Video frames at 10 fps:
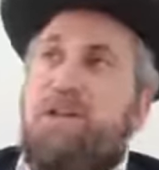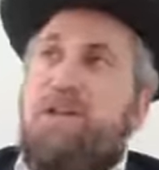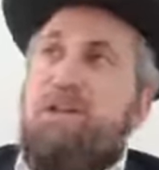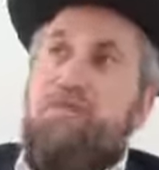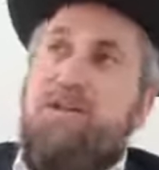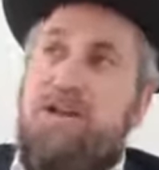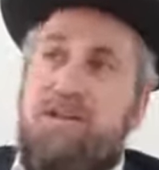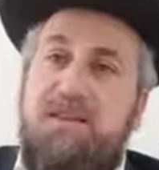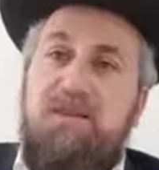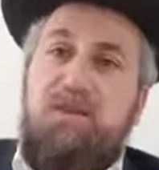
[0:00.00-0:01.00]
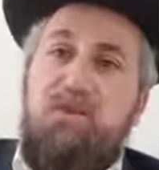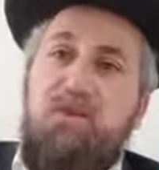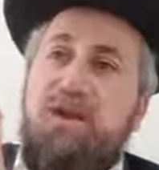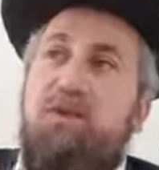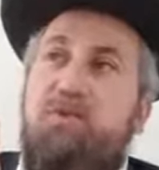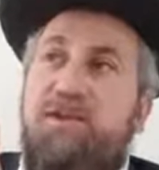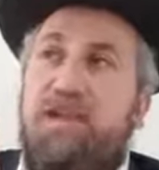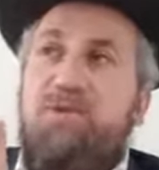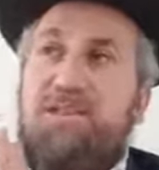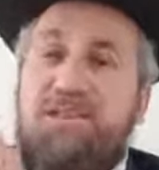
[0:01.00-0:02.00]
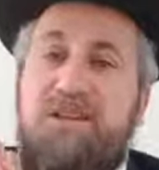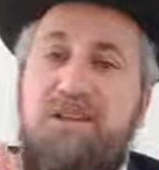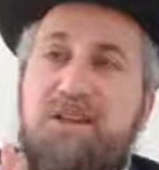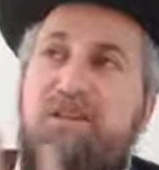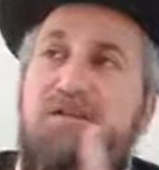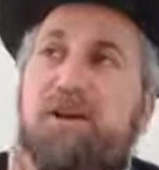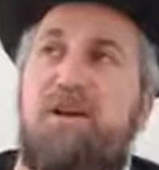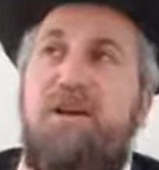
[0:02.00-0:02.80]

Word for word: il a été hospitalisé, on va prendre le carnet de l'hôpital de sa santé, on va voir